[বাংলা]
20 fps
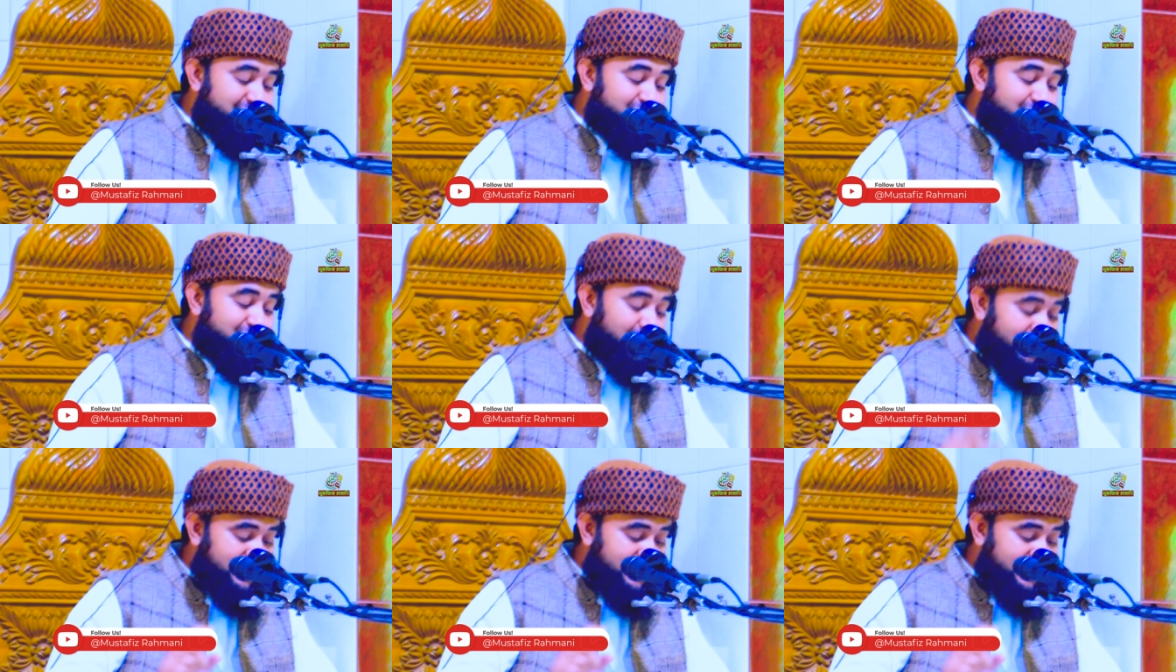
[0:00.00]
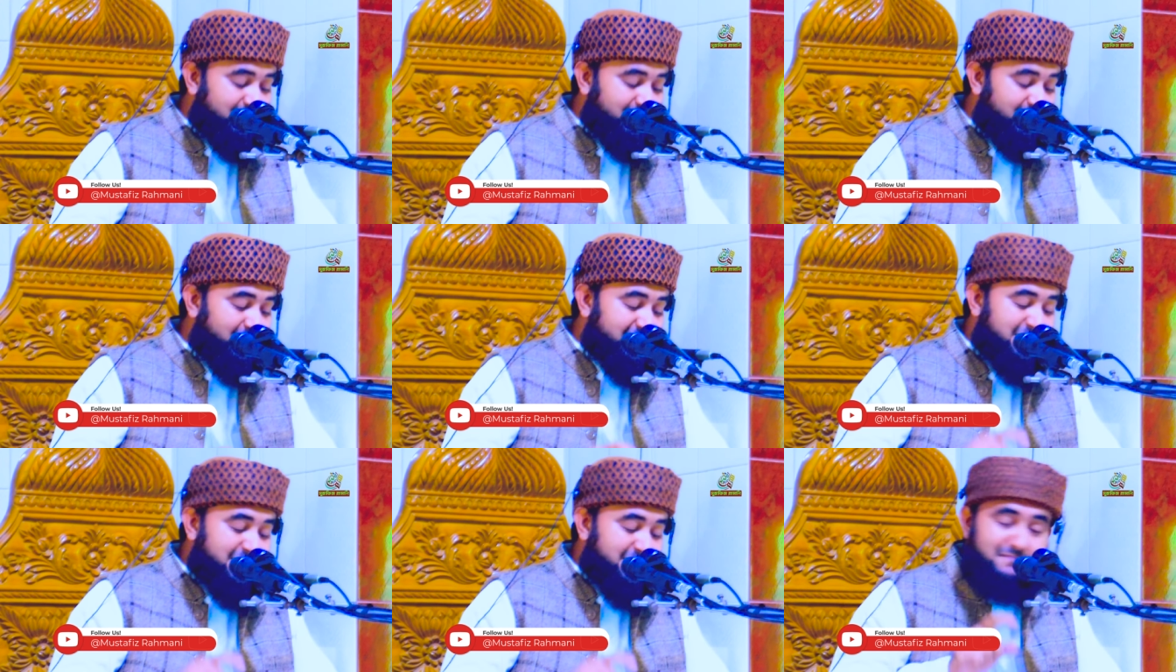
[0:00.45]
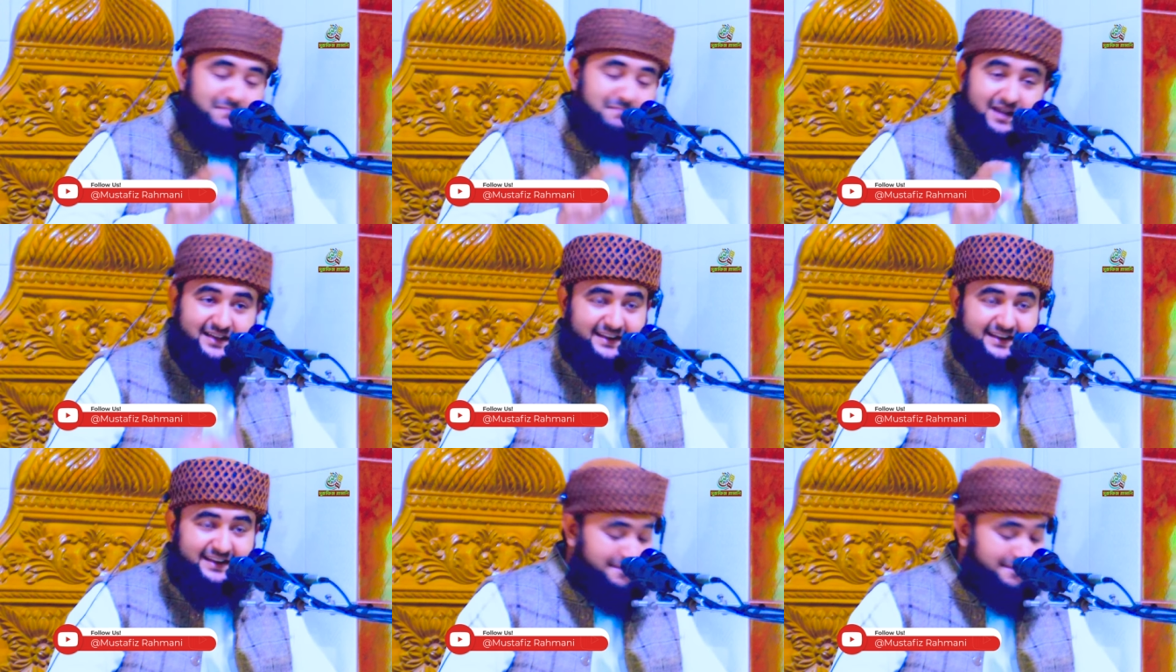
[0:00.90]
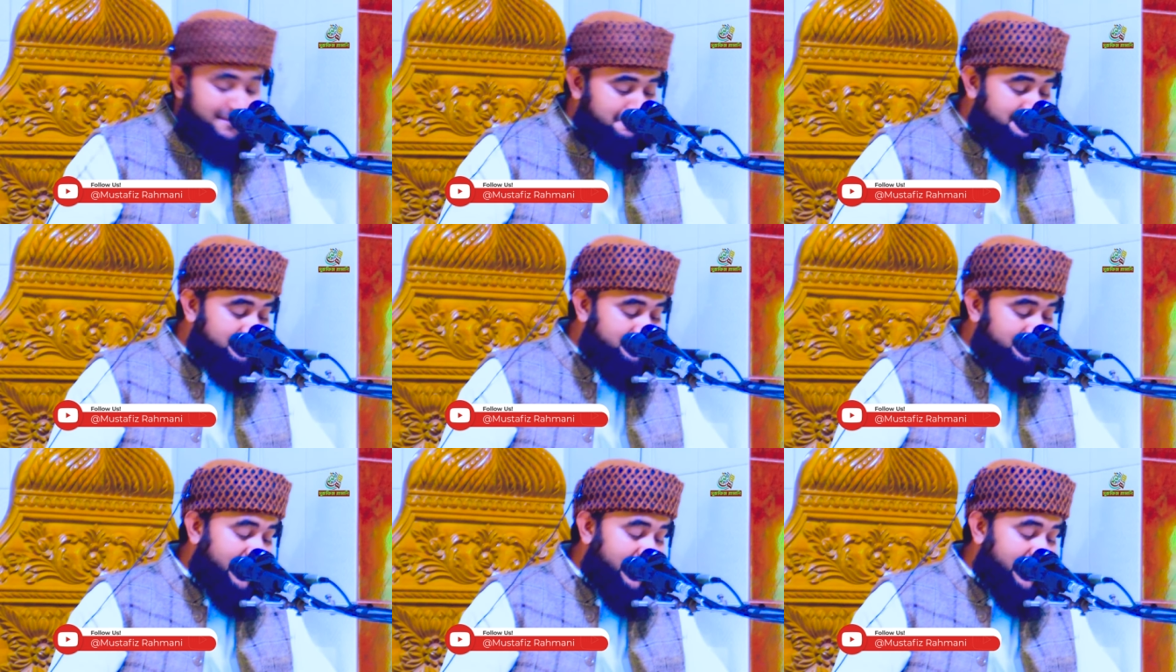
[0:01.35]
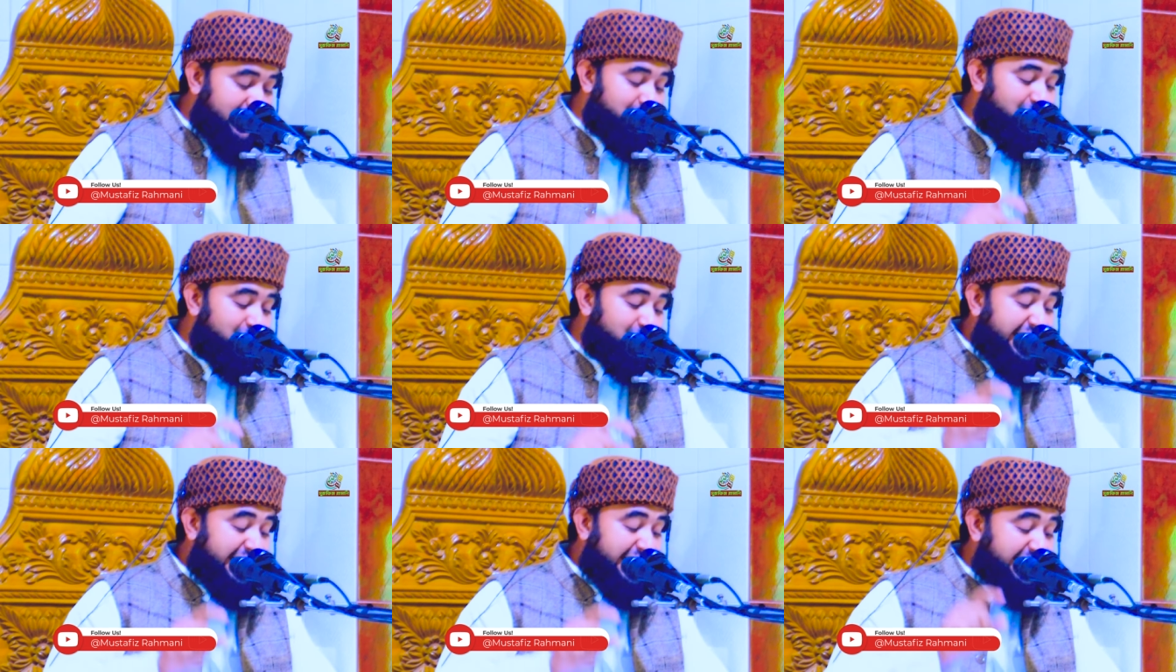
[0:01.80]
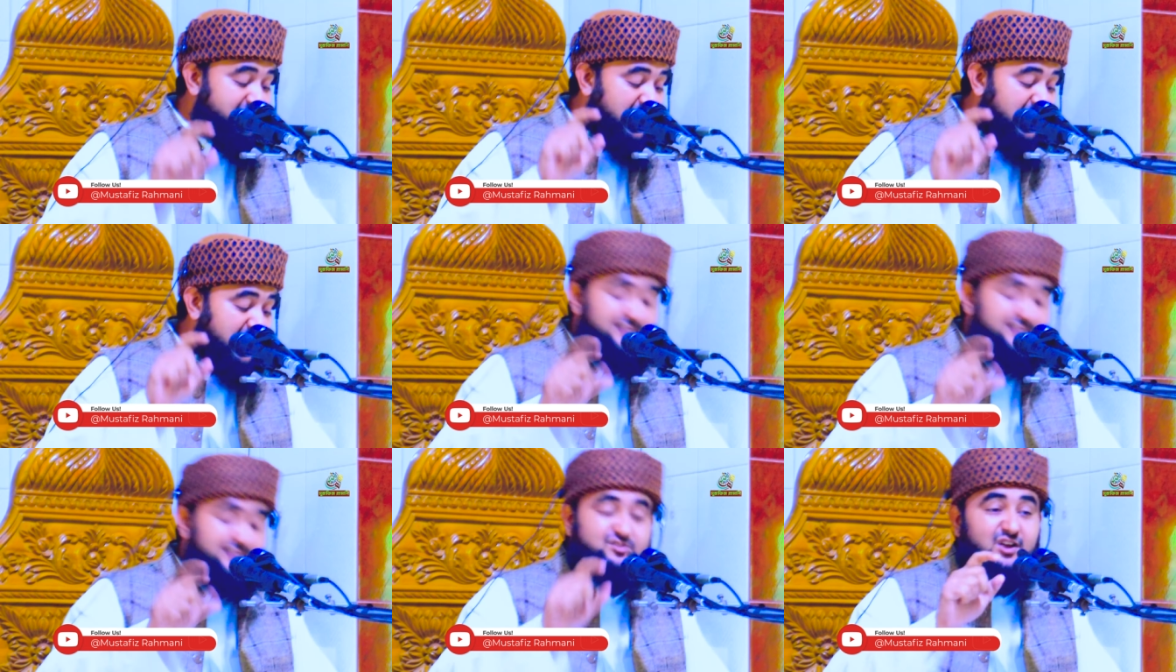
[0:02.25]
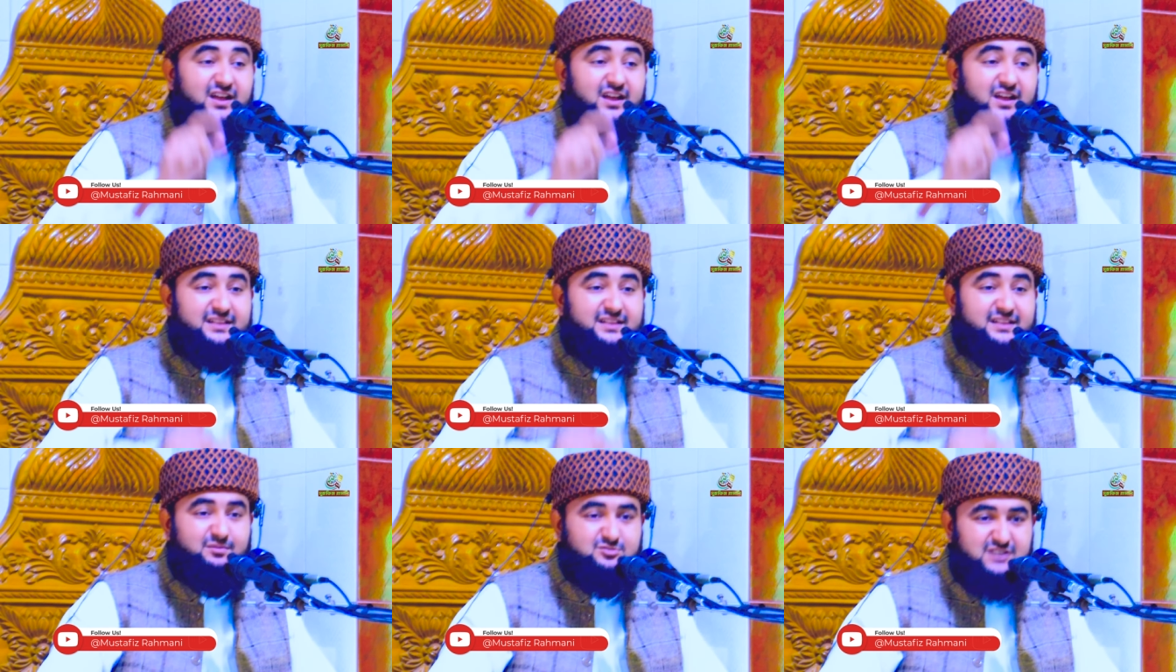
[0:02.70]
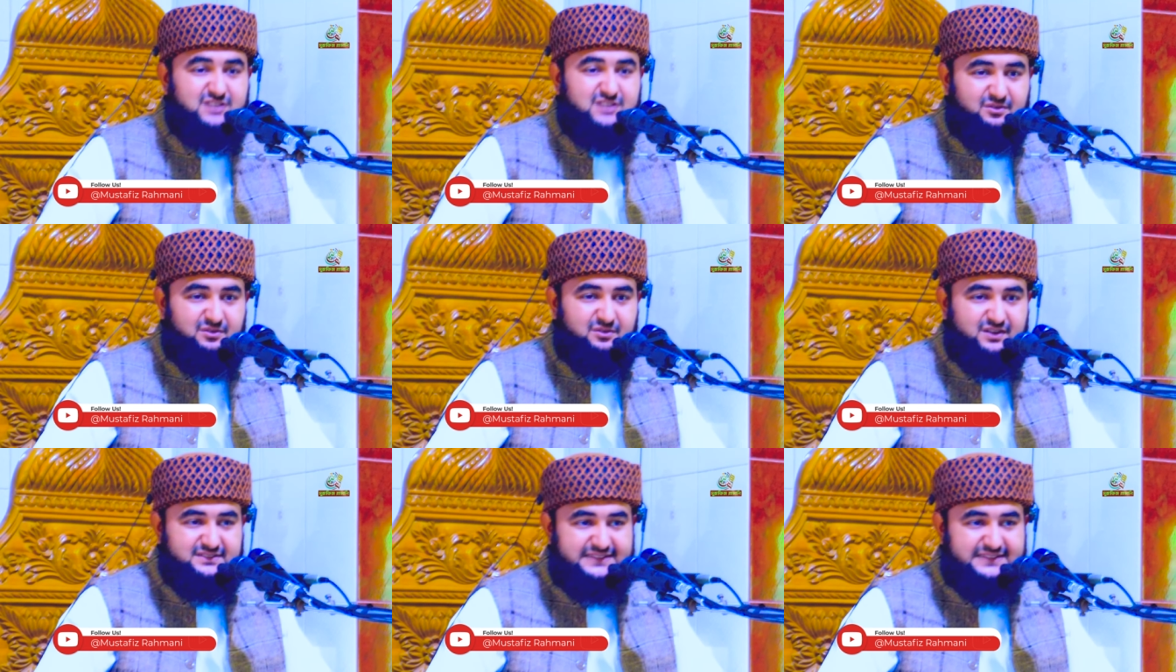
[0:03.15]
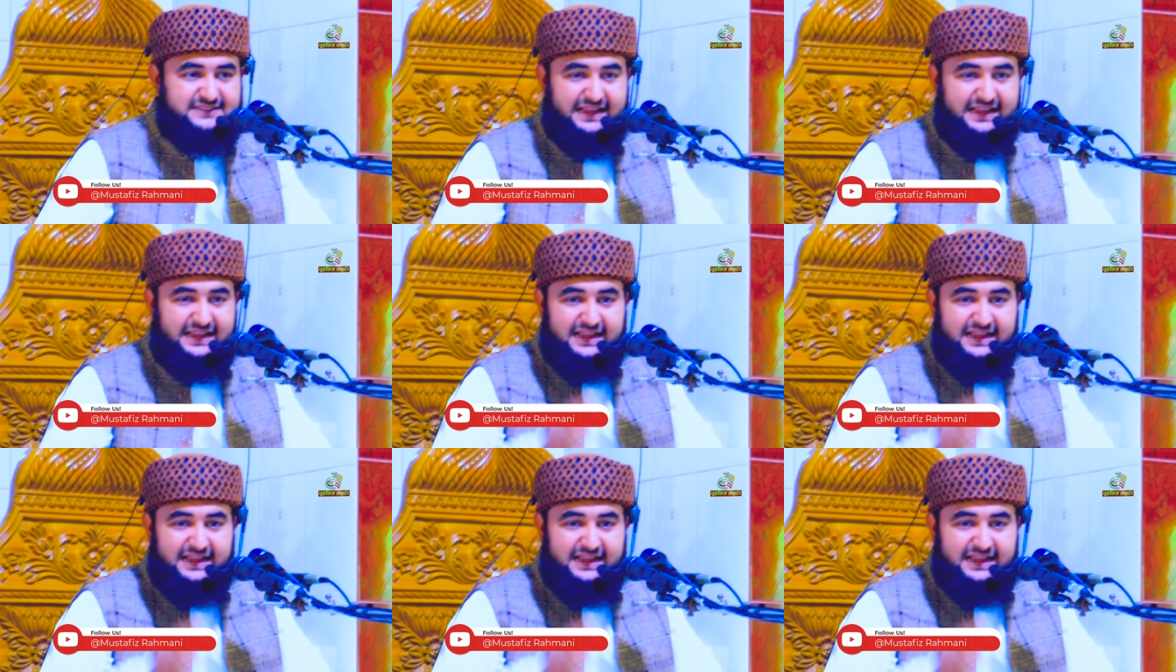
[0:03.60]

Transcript: সন্ধ্যা বলতে মাগরিব এবং এশার সলাদকে বোঝানো হয়েছে